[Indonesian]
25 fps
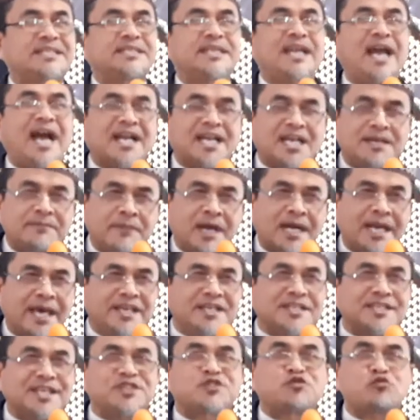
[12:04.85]
tidak akan
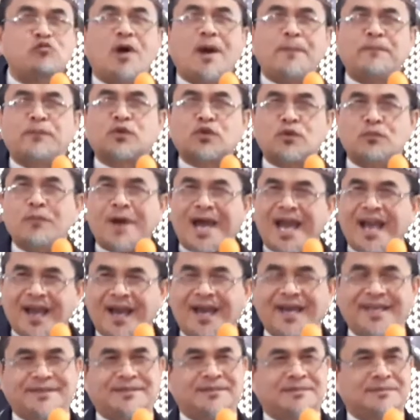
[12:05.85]
melahirkan sebuah
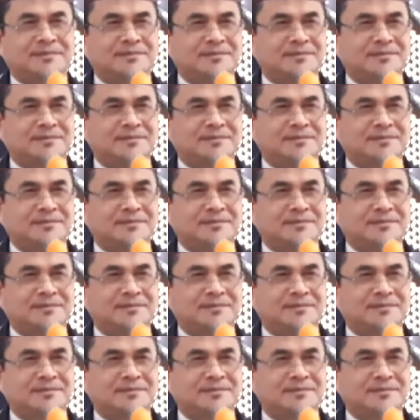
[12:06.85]
perubahan.